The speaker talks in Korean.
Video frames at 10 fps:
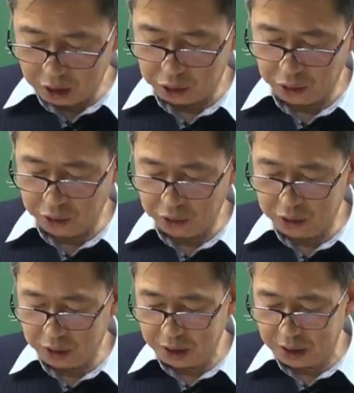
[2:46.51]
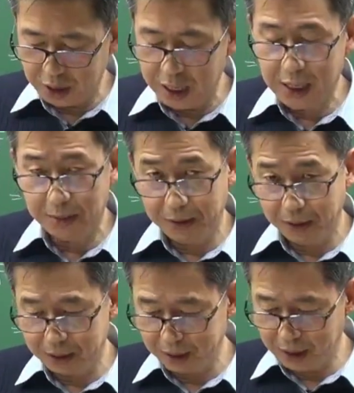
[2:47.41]
졸음 공정은 등 엔탈피
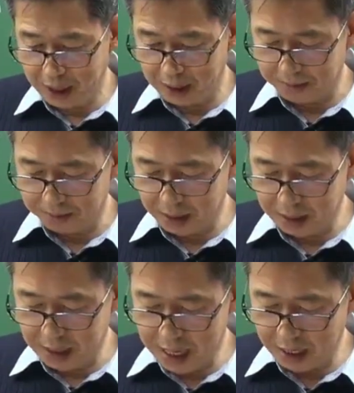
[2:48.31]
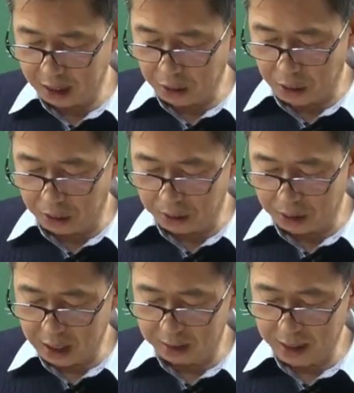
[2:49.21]
과정이다. 맞는 이야기고.
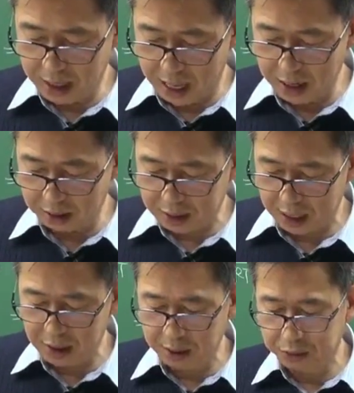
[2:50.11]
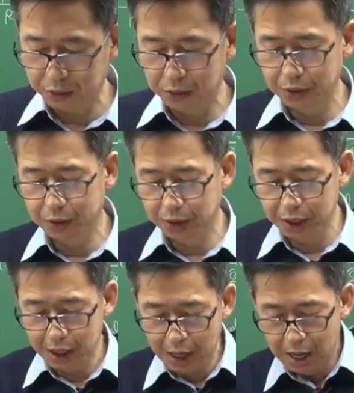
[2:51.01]
다음에 가역 단열 압축
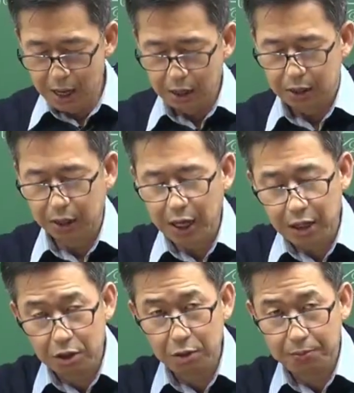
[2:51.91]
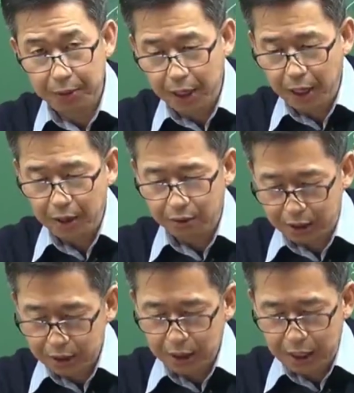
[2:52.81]
공정은 등 엔트로피
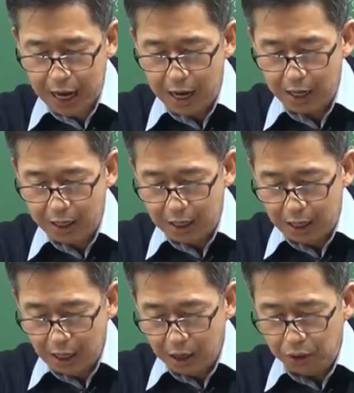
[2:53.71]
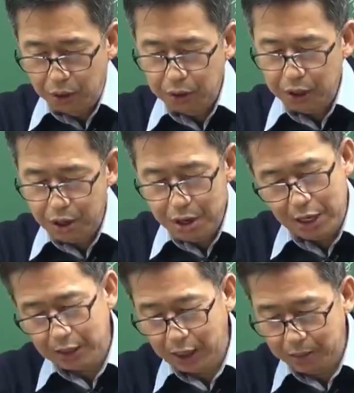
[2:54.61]
과정이다. 요거는
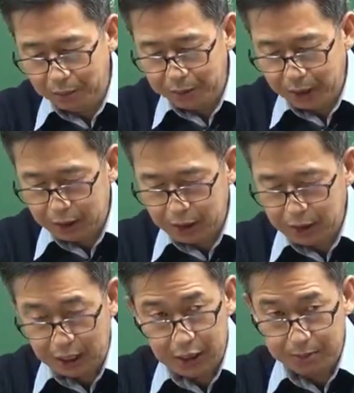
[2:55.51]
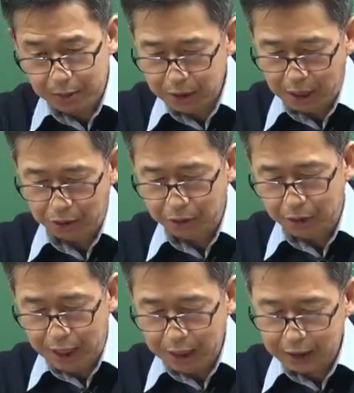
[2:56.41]
열역학 제2법칙에서 다시 한번
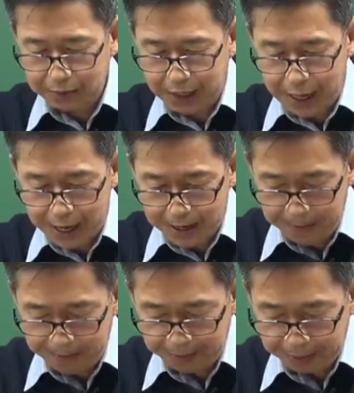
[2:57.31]
다루도록 하겠습니다.